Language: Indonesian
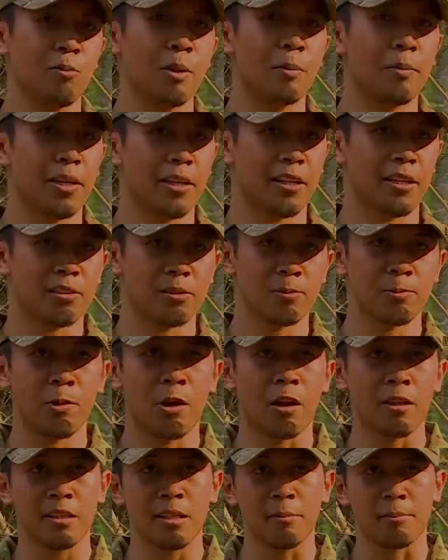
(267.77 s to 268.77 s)
memiliki
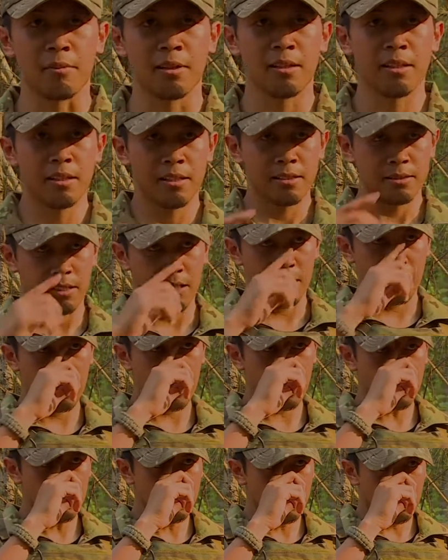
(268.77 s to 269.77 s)
sebuah tim
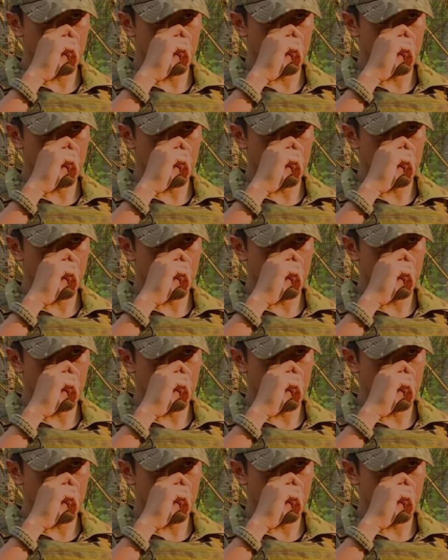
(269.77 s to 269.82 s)
sehingga